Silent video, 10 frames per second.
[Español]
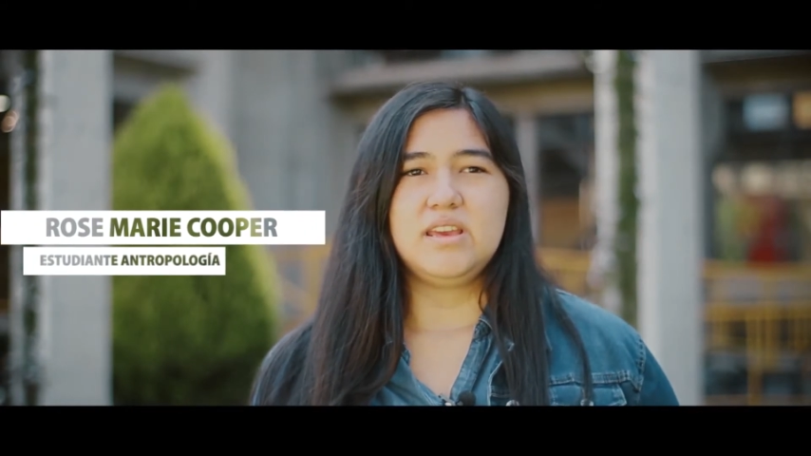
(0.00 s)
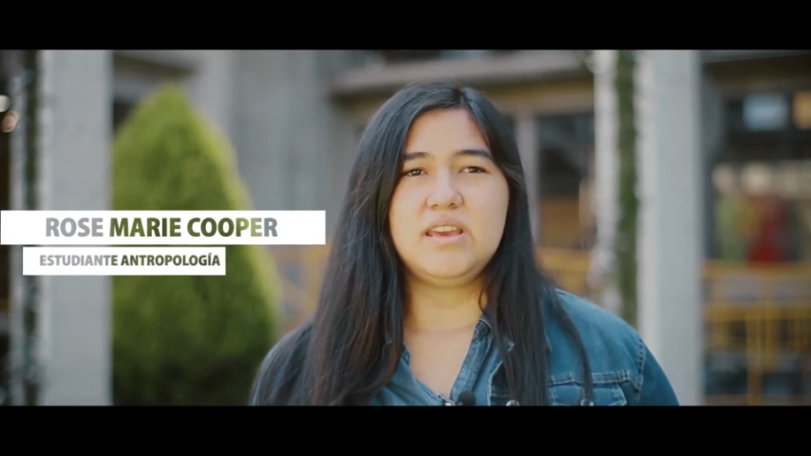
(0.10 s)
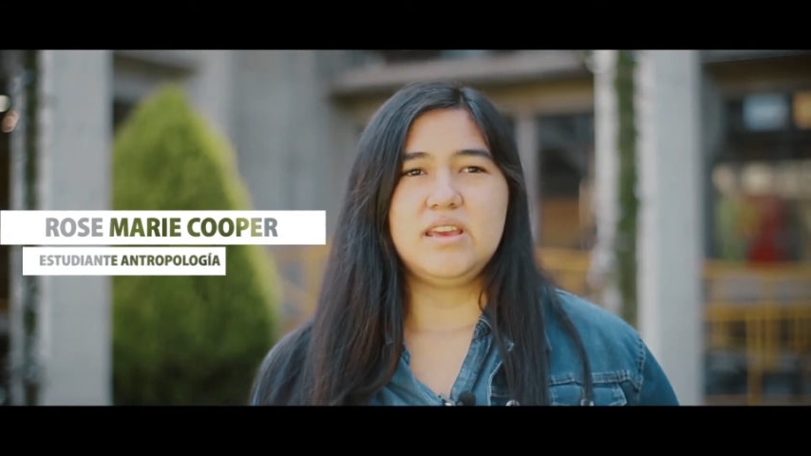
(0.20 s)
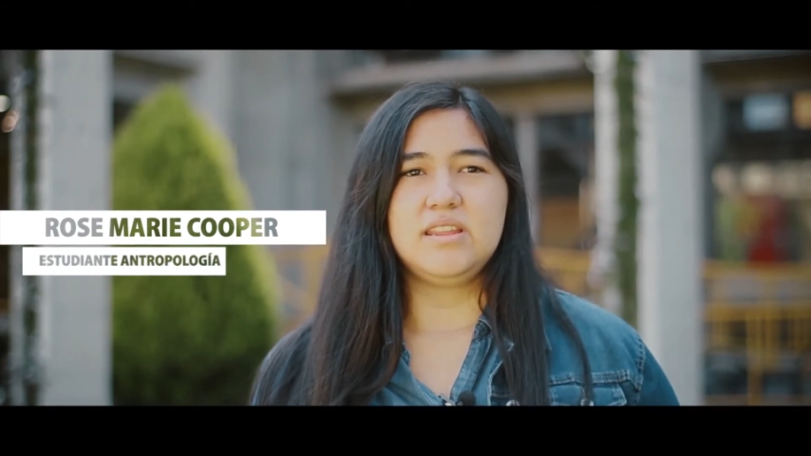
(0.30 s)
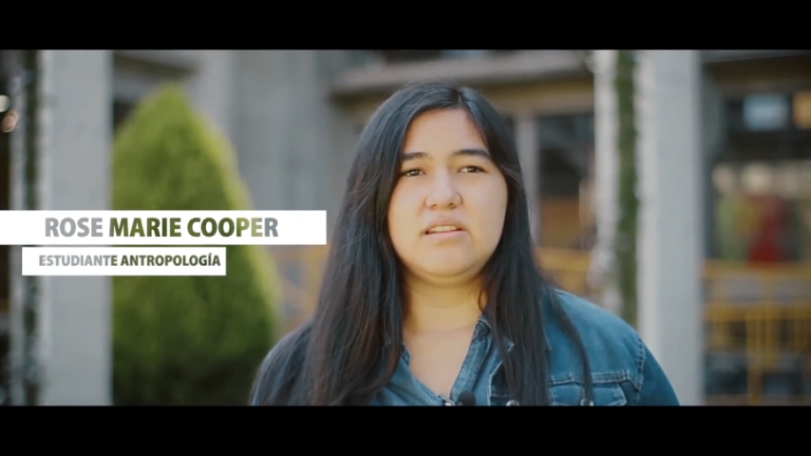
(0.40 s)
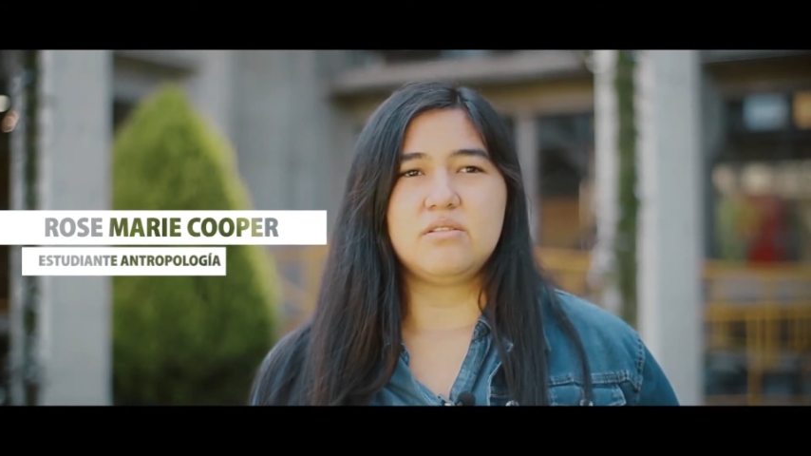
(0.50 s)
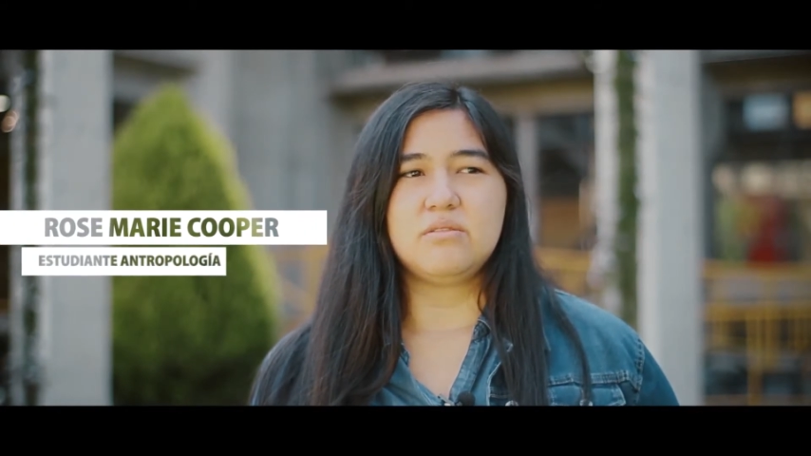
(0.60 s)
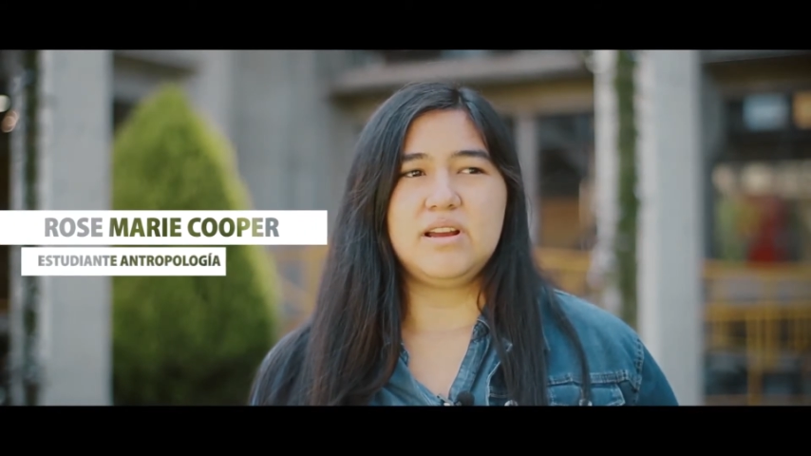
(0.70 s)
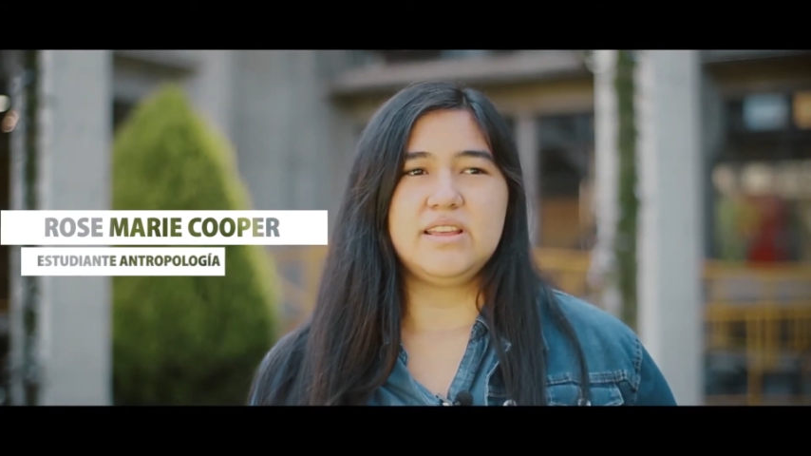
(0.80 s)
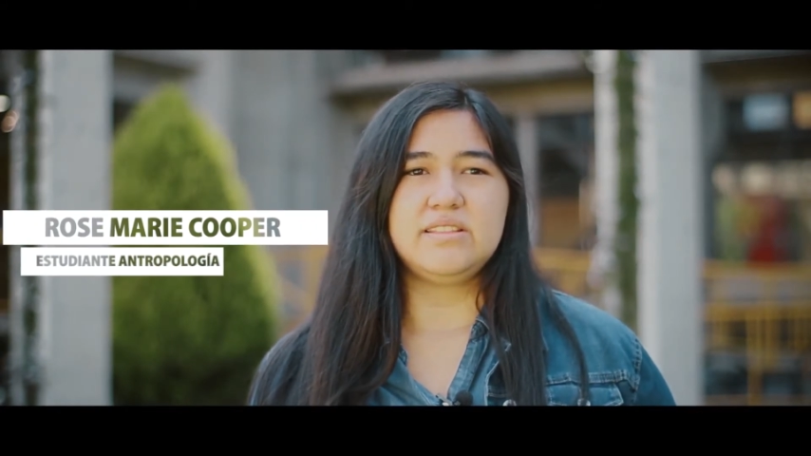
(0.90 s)
en los
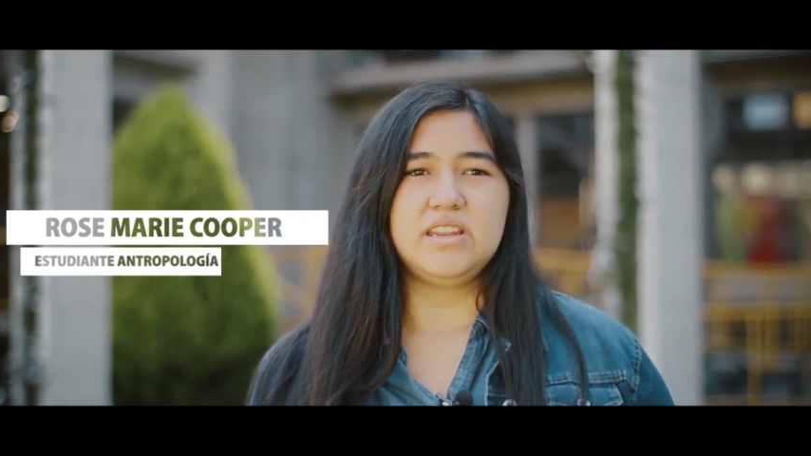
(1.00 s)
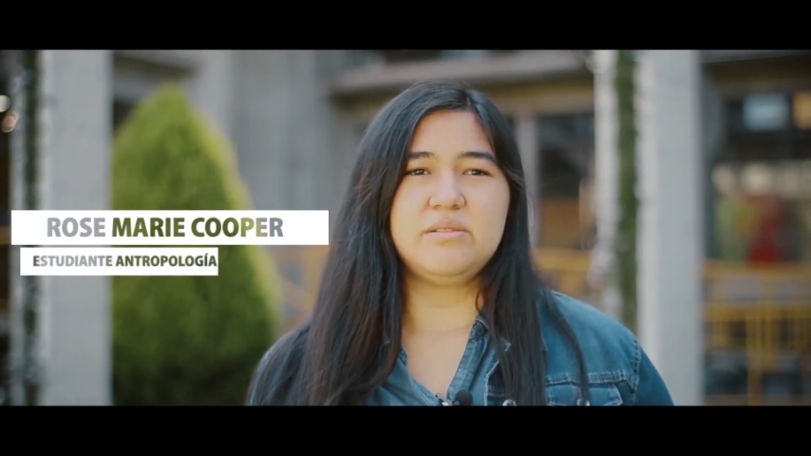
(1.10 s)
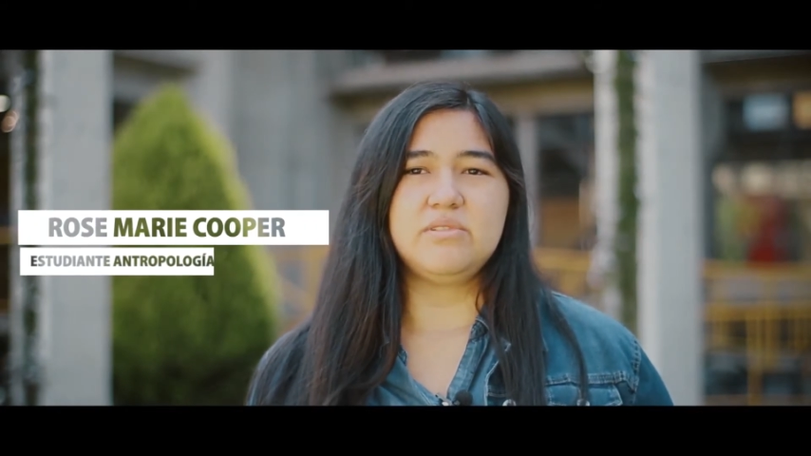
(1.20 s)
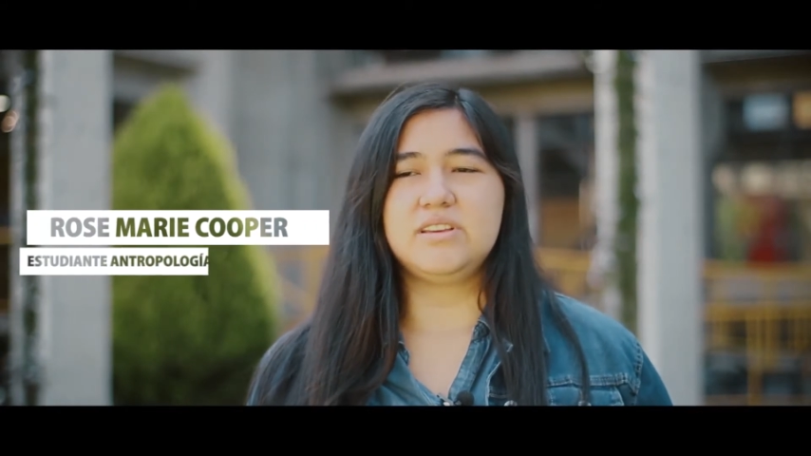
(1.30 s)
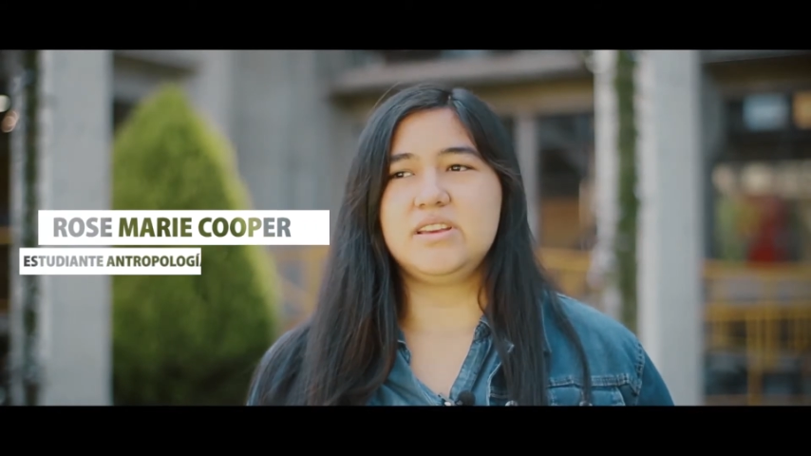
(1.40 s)
cuales tenemos